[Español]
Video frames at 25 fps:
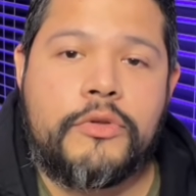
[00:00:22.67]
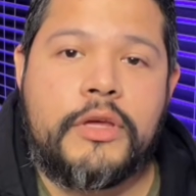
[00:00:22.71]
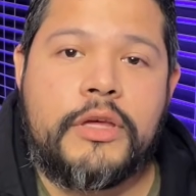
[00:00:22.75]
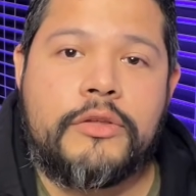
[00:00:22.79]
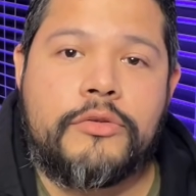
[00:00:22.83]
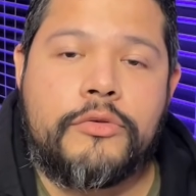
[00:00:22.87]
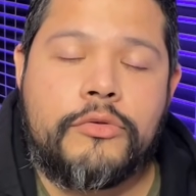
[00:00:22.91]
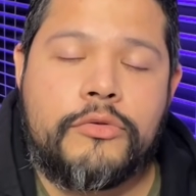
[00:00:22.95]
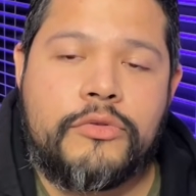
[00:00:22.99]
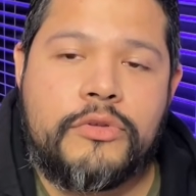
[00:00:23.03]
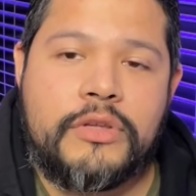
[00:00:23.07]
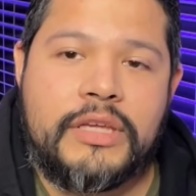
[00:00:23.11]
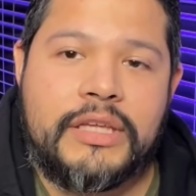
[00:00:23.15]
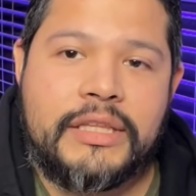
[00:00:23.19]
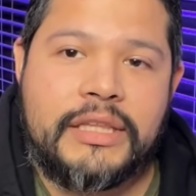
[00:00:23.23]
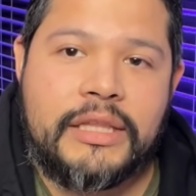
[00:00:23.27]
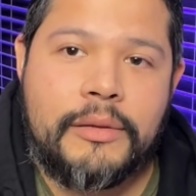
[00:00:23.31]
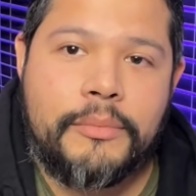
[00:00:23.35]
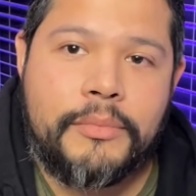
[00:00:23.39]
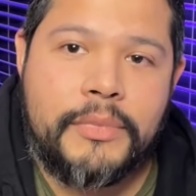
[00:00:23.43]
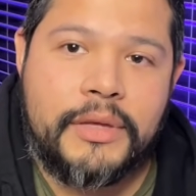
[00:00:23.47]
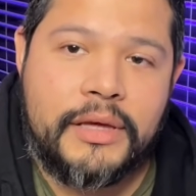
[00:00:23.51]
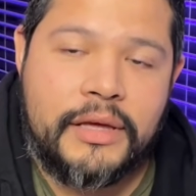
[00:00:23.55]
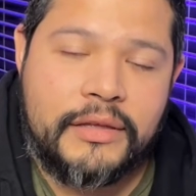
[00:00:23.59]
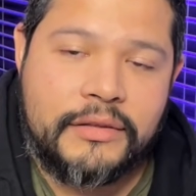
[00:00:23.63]
Eso sí,
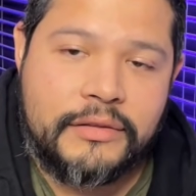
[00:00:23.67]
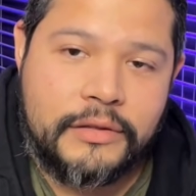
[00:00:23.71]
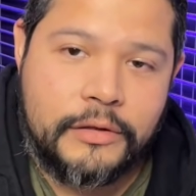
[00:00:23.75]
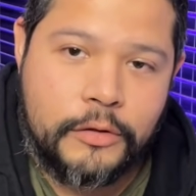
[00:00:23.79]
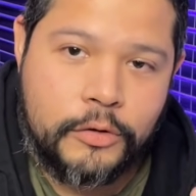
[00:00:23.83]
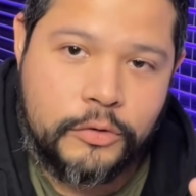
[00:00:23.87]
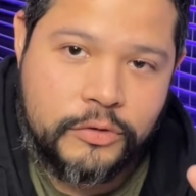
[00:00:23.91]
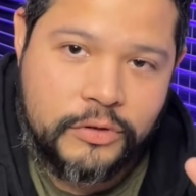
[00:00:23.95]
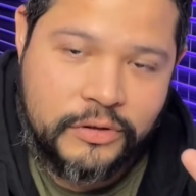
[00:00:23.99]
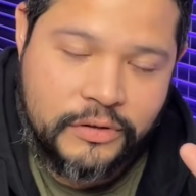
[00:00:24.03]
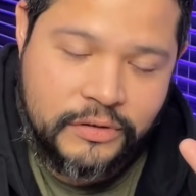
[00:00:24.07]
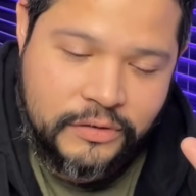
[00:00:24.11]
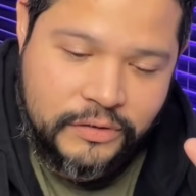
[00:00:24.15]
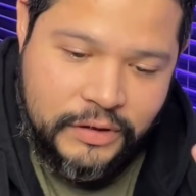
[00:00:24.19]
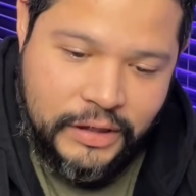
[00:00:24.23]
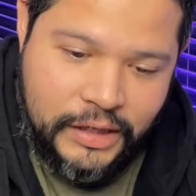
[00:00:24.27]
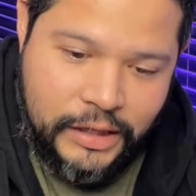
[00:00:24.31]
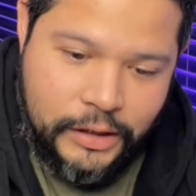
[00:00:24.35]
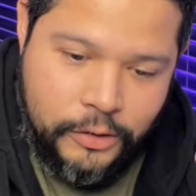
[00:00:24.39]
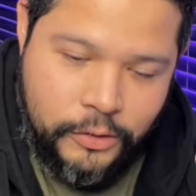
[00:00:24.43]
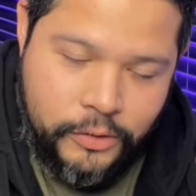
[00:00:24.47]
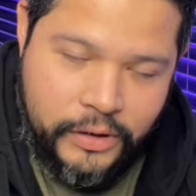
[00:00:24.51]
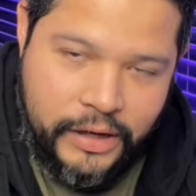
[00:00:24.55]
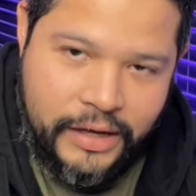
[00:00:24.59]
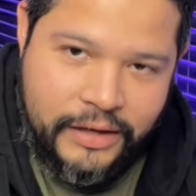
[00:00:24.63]
también ha sido
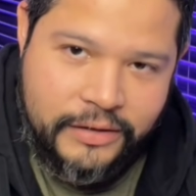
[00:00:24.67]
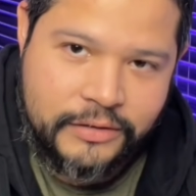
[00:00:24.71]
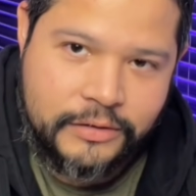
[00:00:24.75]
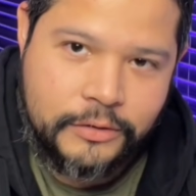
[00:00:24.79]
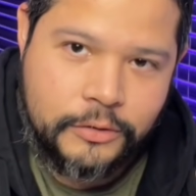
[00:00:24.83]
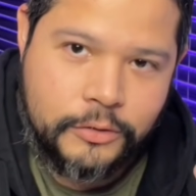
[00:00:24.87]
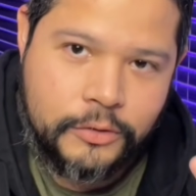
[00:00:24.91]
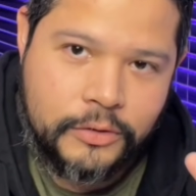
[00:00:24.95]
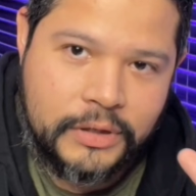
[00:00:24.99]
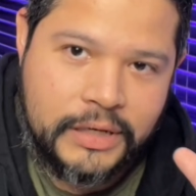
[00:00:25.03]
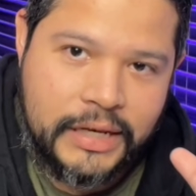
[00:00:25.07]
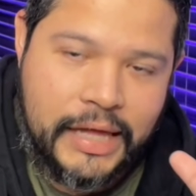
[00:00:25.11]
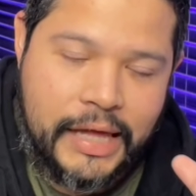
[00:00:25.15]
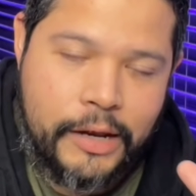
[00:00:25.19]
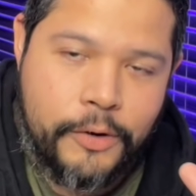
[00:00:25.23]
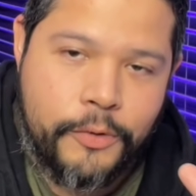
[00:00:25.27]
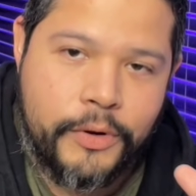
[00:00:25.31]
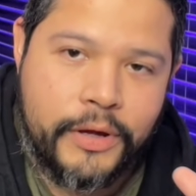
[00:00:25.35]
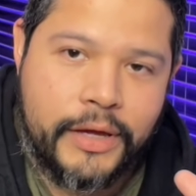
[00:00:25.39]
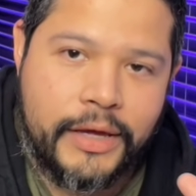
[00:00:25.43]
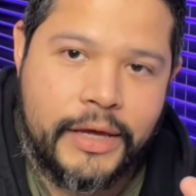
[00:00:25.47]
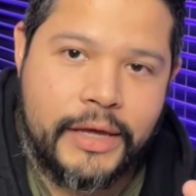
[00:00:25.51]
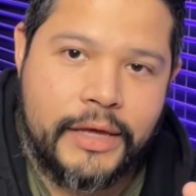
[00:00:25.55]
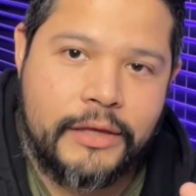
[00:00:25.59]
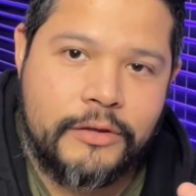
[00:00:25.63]
sincero, ha sido claro
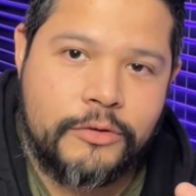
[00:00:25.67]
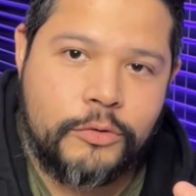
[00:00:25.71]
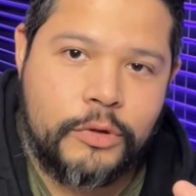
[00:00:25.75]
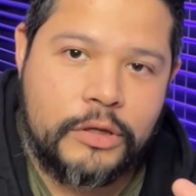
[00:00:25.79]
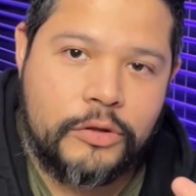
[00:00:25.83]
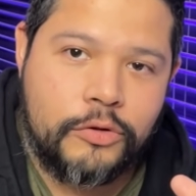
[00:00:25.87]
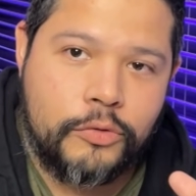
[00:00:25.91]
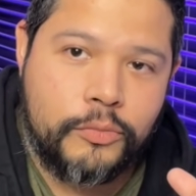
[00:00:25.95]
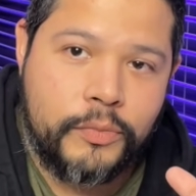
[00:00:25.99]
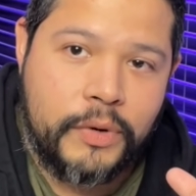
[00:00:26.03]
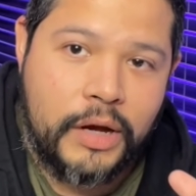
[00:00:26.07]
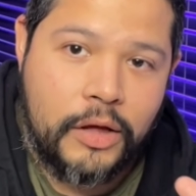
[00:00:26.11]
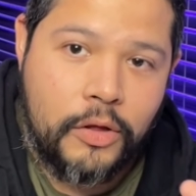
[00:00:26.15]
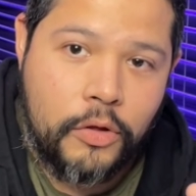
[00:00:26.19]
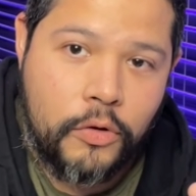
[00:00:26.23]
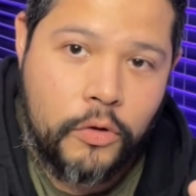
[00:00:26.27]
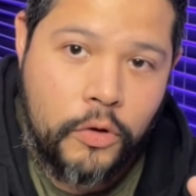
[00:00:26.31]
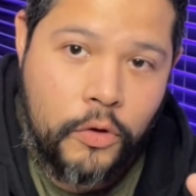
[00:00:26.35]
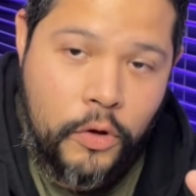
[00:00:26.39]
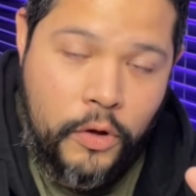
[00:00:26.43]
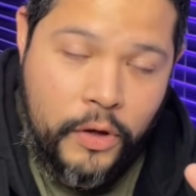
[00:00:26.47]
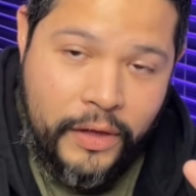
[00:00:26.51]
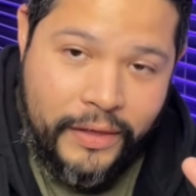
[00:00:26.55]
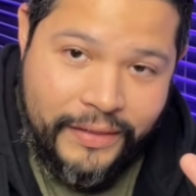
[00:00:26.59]
en que esto ha tomado